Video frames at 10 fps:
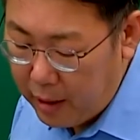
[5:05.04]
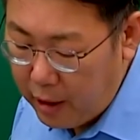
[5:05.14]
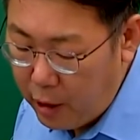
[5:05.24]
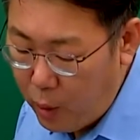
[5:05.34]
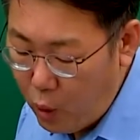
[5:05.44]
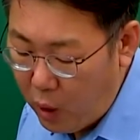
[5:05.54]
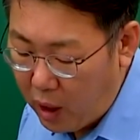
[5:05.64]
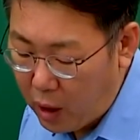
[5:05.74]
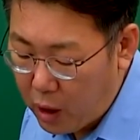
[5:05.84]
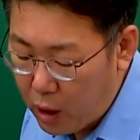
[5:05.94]

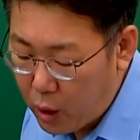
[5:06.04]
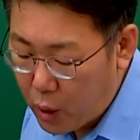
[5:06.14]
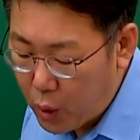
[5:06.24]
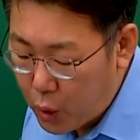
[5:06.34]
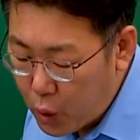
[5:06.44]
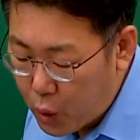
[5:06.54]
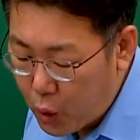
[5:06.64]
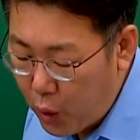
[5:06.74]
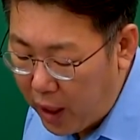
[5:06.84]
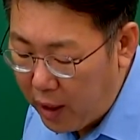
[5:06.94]
일본과
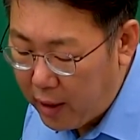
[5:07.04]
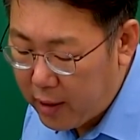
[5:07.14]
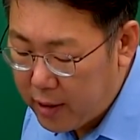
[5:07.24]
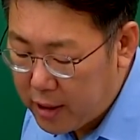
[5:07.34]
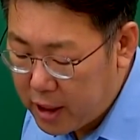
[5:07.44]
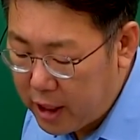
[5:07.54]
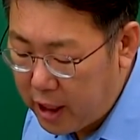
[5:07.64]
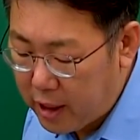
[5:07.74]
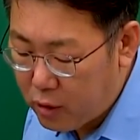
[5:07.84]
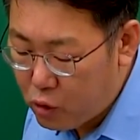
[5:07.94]
육효의
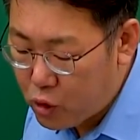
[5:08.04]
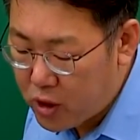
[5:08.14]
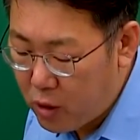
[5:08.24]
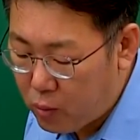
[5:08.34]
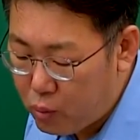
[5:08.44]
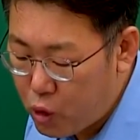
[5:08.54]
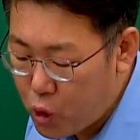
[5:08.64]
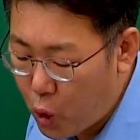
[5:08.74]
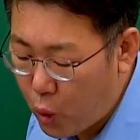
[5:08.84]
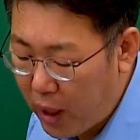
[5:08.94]
지리, 국정,
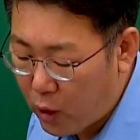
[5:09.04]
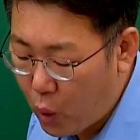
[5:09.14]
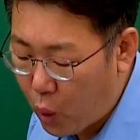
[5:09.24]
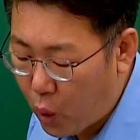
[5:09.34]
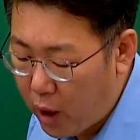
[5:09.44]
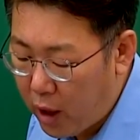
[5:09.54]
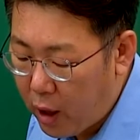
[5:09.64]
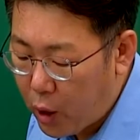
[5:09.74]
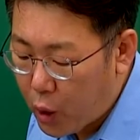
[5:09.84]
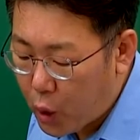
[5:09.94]
풍속 외에도
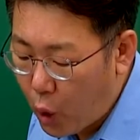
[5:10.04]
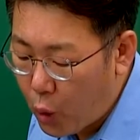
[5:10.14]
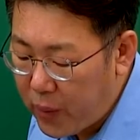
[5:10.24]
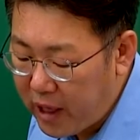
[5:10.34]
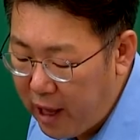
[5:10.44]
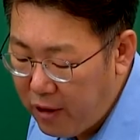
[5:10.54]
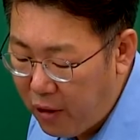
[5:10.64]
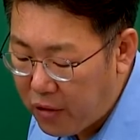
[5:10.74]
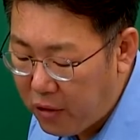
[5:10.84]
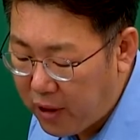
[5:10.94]
교빙의
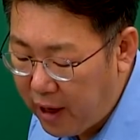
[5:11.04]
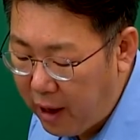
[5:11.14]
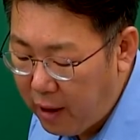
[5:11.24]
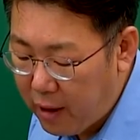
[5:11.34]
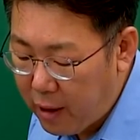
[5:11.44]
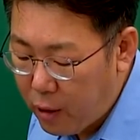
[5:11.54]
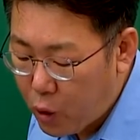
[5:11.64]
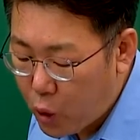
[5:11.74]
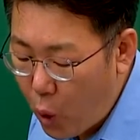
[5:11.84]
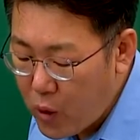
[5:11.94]
연역이나
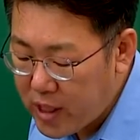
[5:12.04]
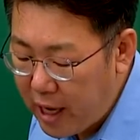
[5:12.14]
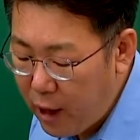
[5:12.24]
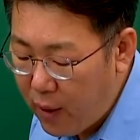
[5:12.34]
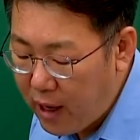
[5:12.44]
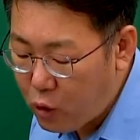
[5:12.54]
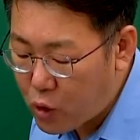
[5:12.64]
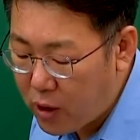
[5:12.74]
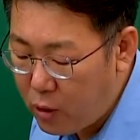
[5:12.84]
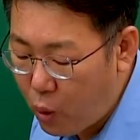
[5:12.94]
통상에 관한
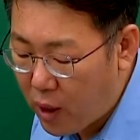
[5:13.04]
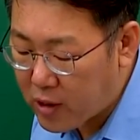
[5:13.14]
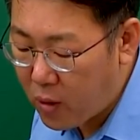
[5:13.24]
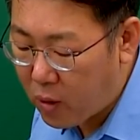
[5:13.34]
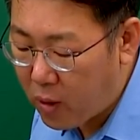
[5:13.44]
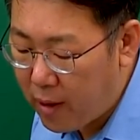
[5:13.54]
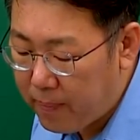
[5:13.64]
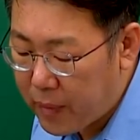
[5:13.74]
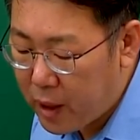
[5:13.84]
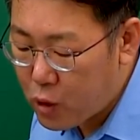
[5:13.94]
규정을 모아서
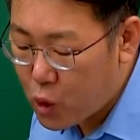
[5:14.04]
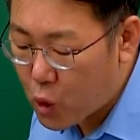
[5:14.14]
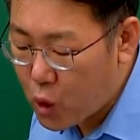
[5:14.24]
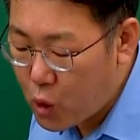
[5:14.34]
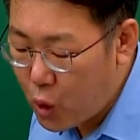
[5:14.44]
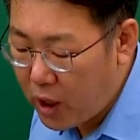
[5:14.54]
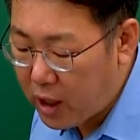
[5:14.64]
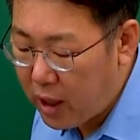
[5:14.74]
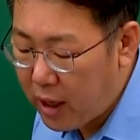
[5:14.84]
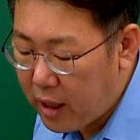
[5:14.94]
조선
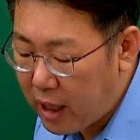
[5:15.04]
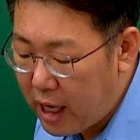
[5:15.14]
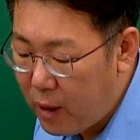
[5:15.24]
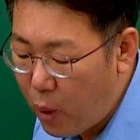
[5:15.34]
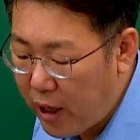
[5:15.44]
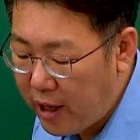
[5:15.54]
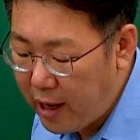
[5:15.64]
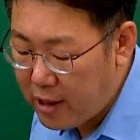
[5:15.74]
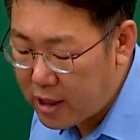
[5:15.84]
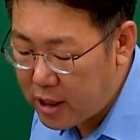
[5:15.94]
초기 일본에
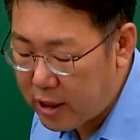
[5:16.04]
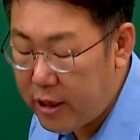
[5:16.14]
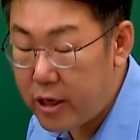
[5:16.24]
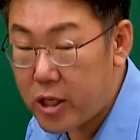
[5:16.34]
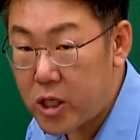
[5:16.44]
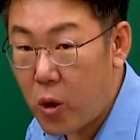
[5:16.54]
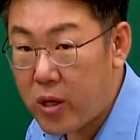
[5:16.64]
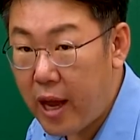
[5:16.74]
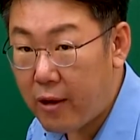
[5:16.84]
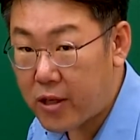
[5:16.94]
대한 인식을
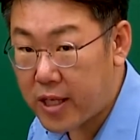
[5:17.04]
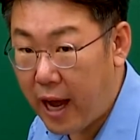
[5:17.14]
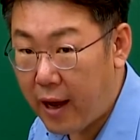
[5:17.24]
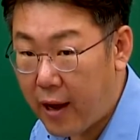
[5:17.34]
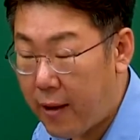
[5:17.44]
정리한 것이다.